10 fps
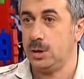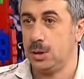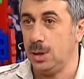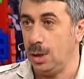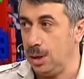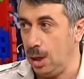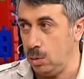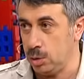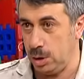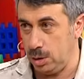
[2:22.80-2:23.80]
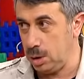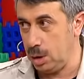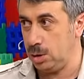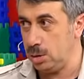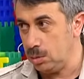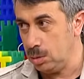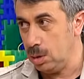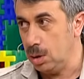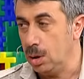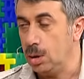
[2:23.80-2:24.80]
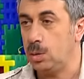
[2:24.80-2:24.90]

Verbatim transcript: сказал, я кушать не хочу, угу.